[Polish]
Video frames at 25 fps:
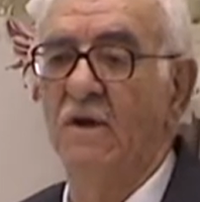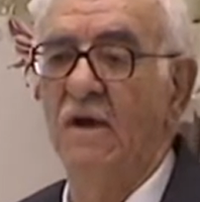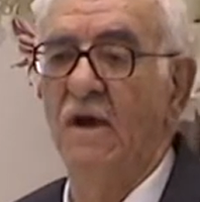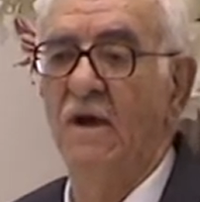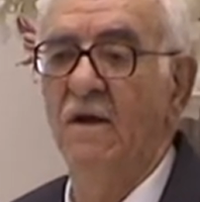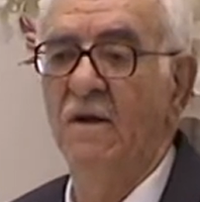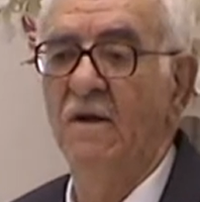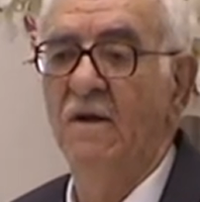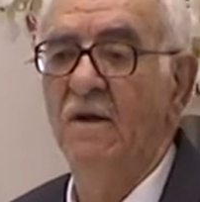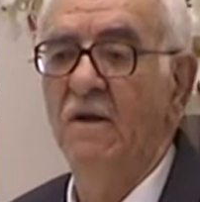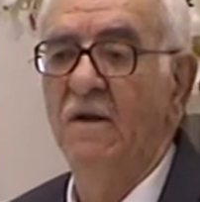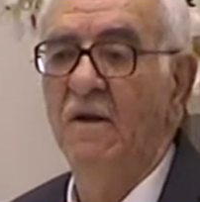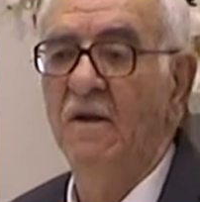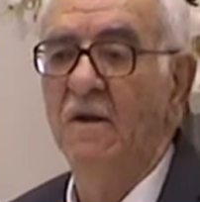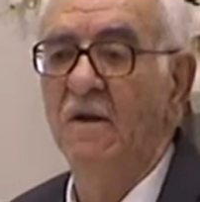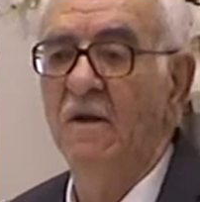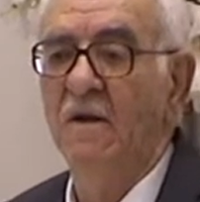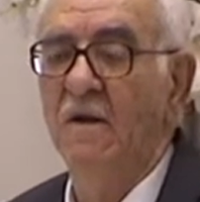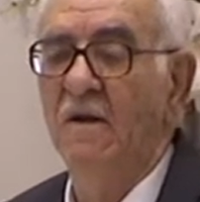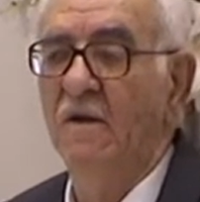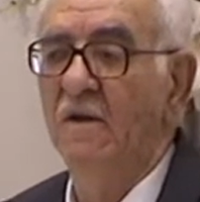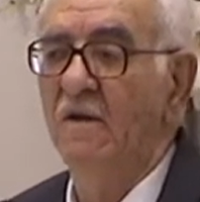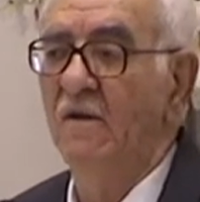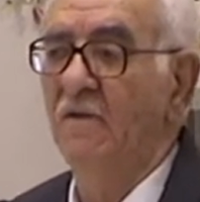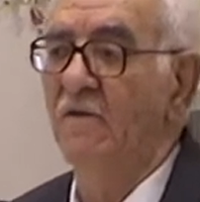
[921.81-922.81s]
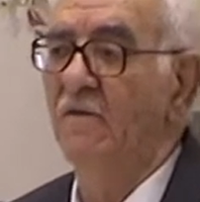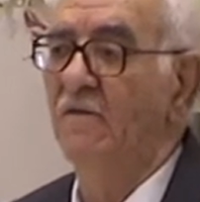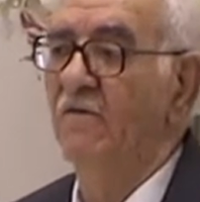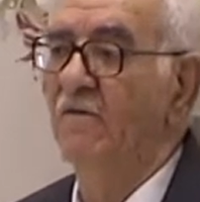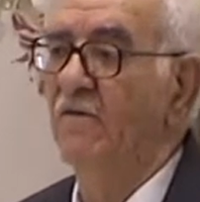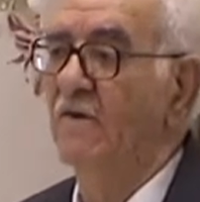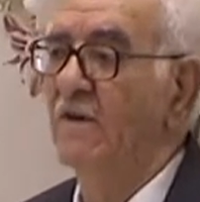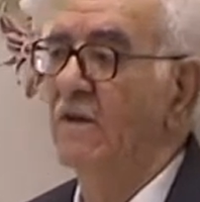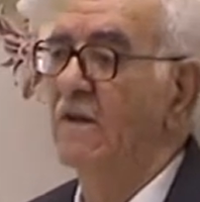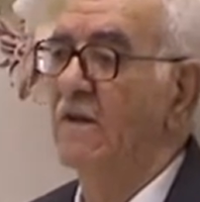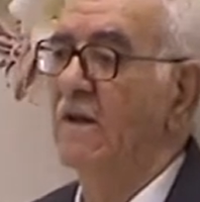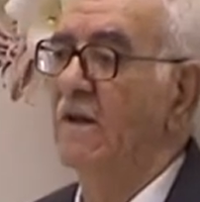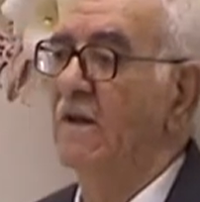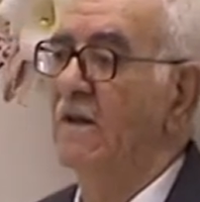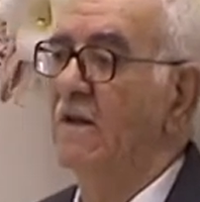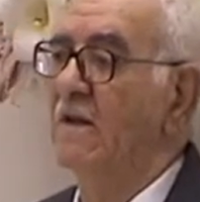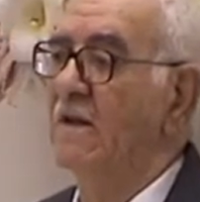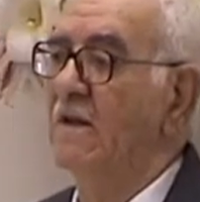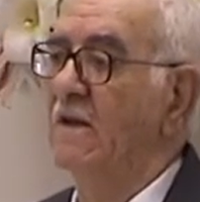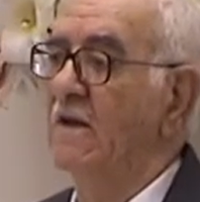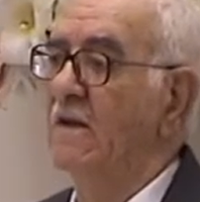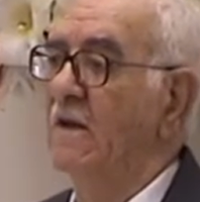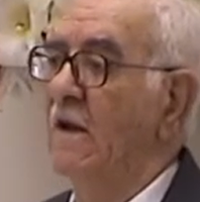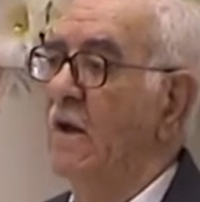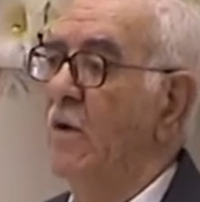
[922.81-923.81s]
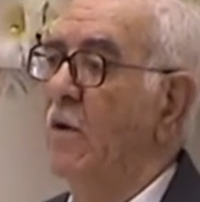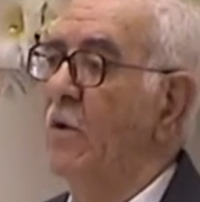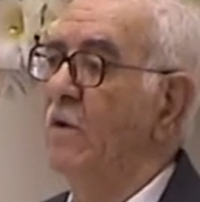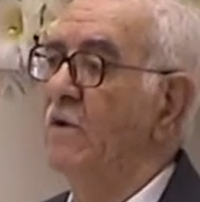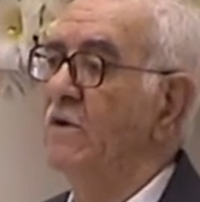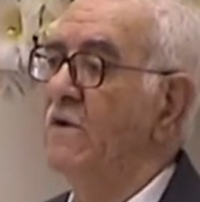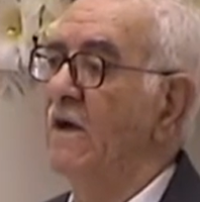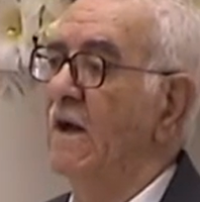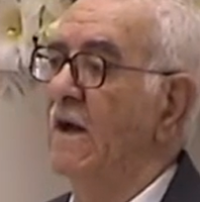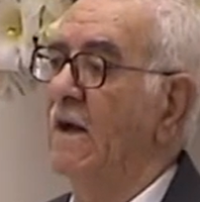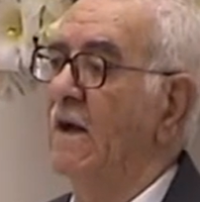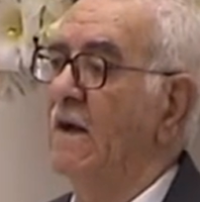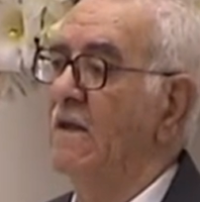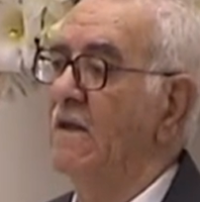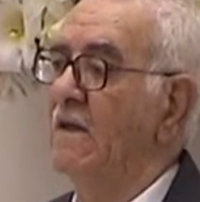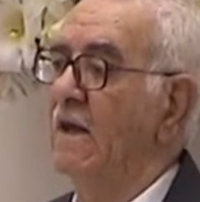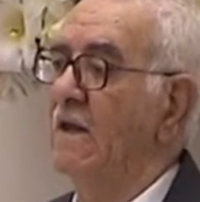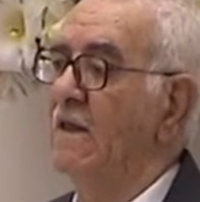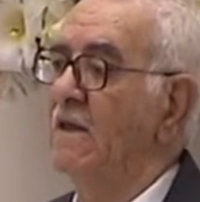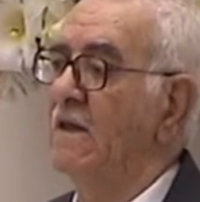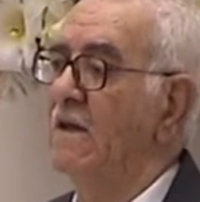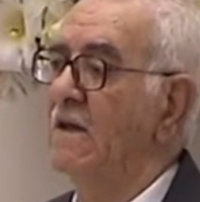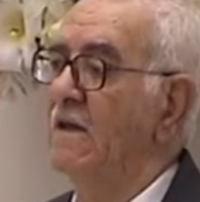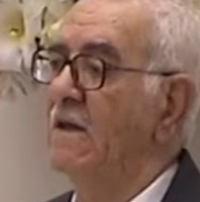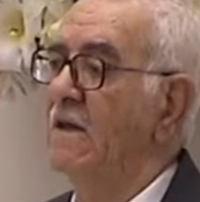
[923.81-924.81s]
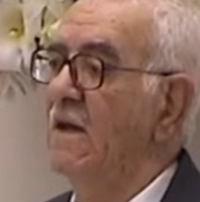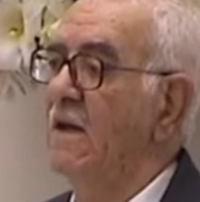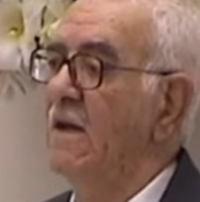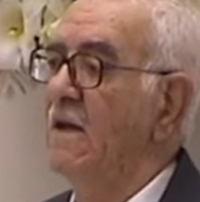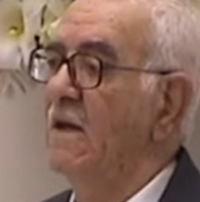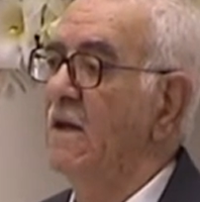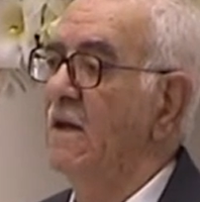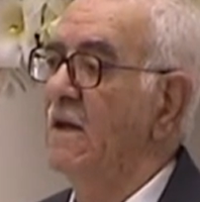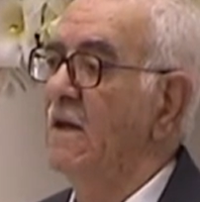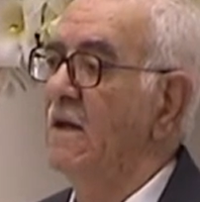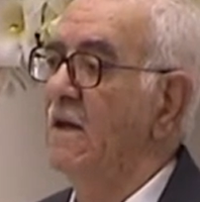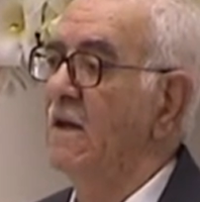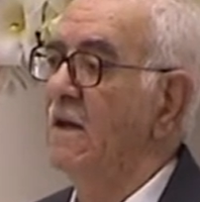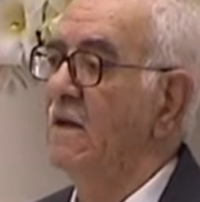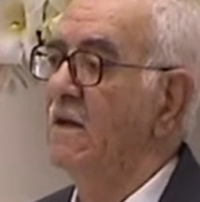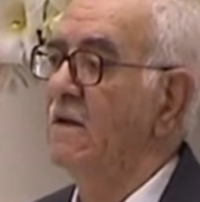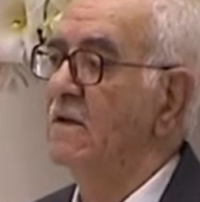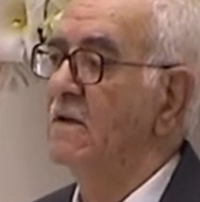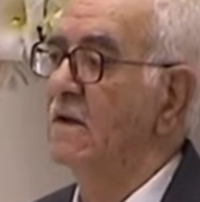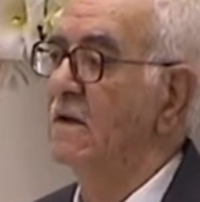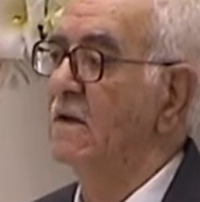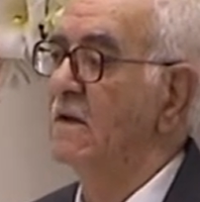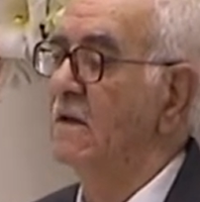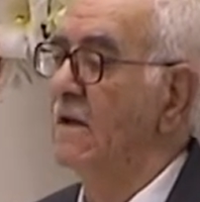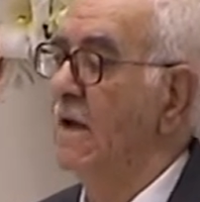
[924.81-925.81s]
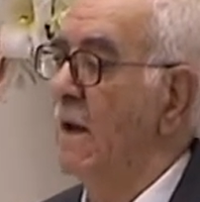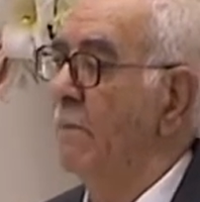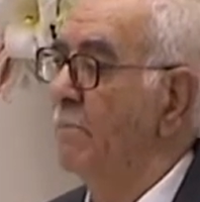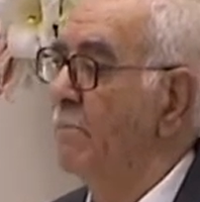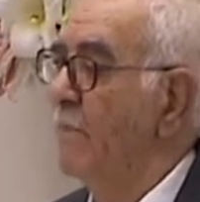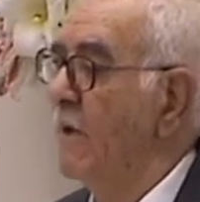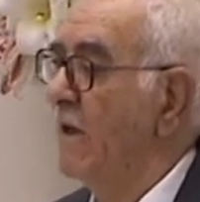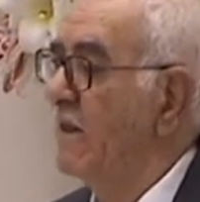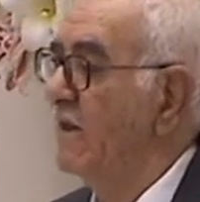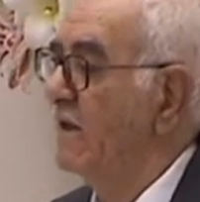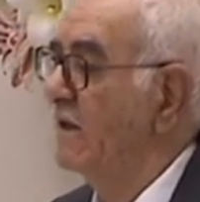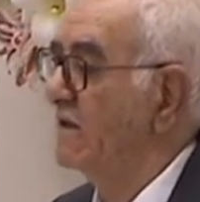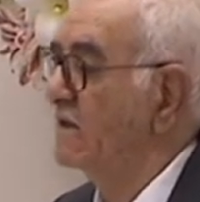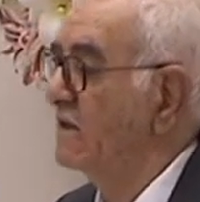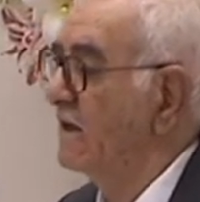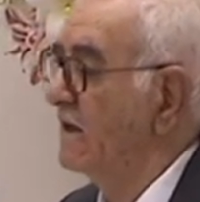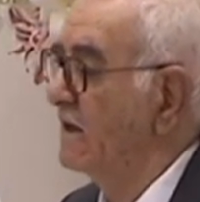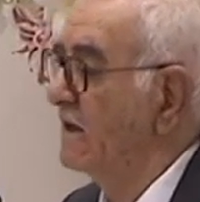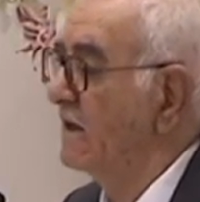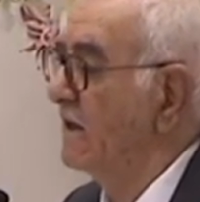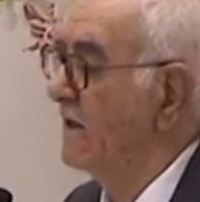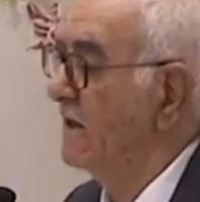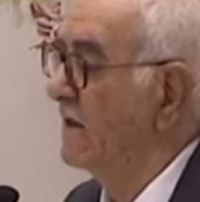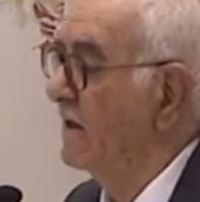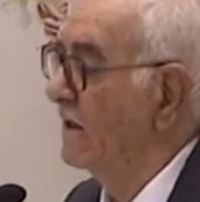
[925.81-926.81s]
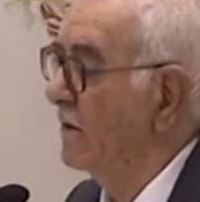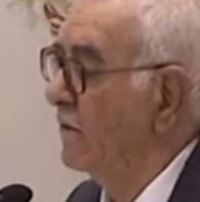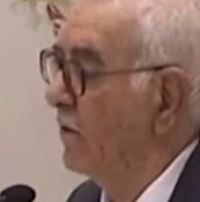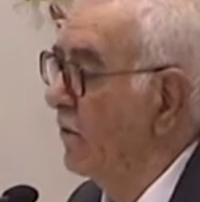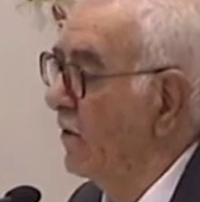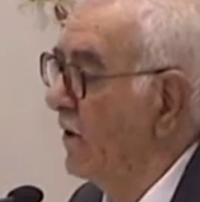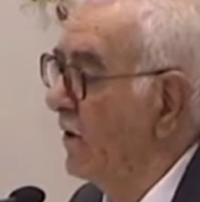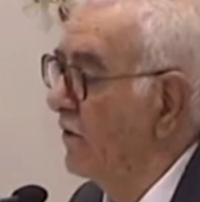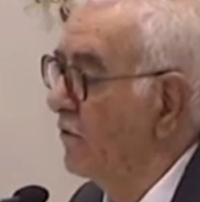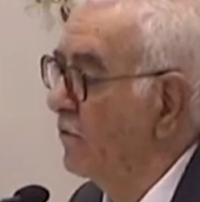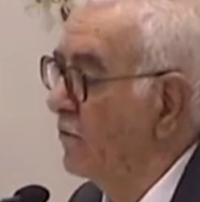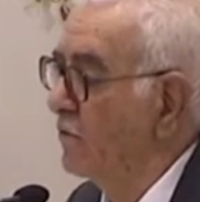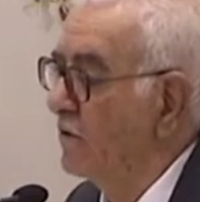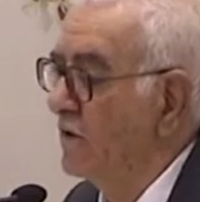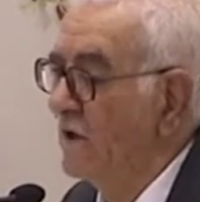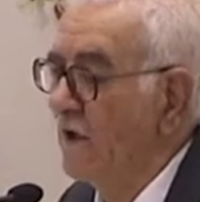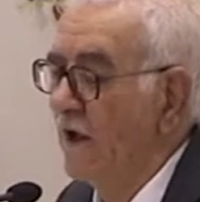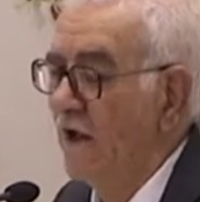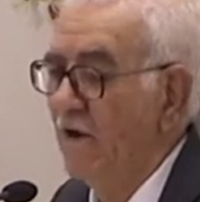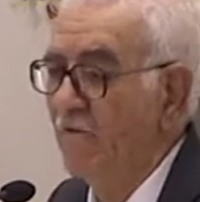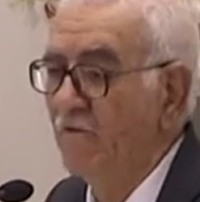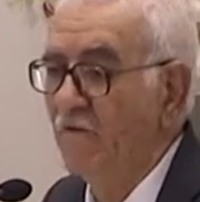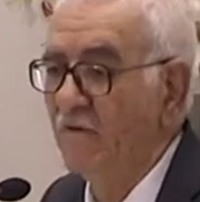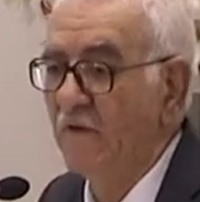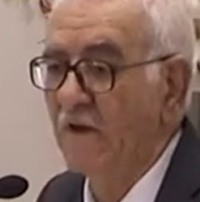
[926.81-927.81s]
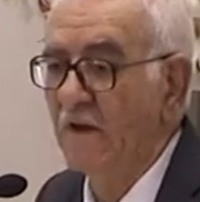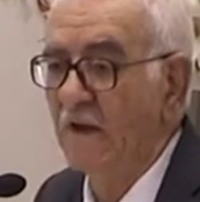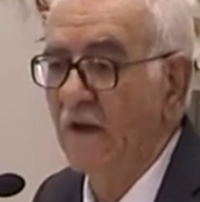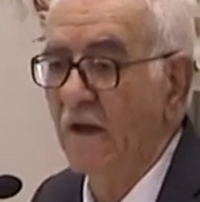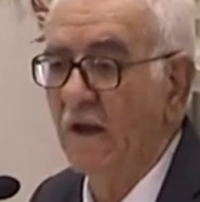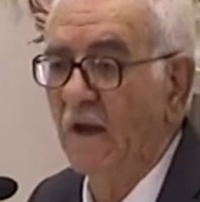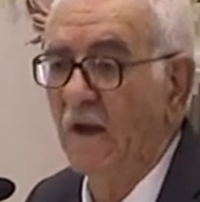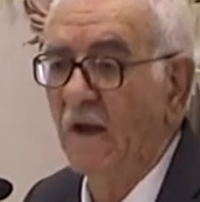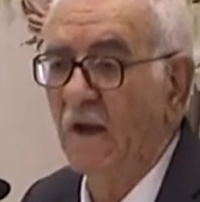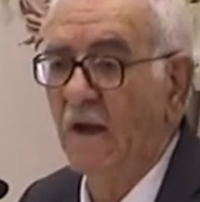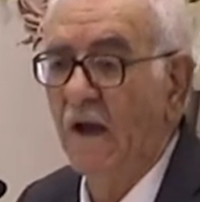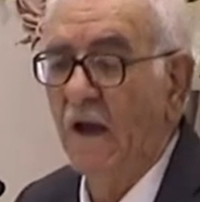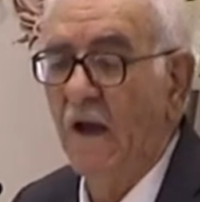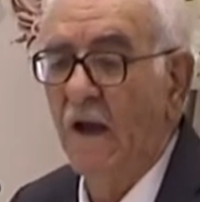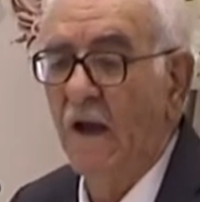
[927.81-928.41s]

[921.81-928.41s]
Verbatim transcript: I w taki sposób Judasz zamiast znaleźć zbawienie, znalazł wieczną otchłań